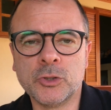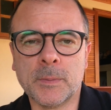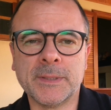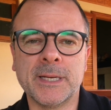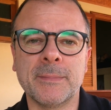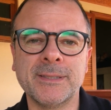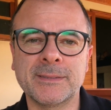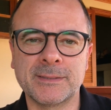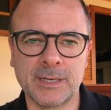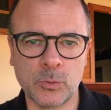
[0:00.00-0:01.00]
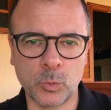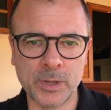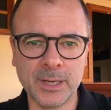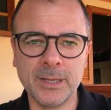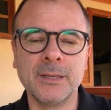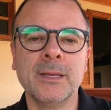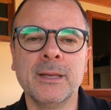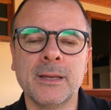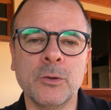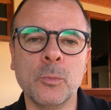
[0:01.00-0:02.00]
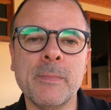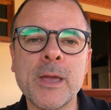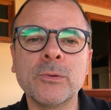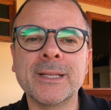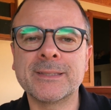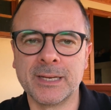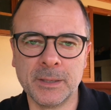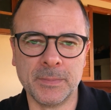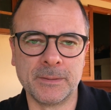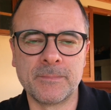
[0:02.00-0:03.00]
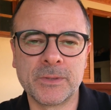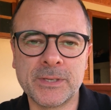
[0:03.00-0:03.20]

de uma maneira mais tranquila, no meio da trama,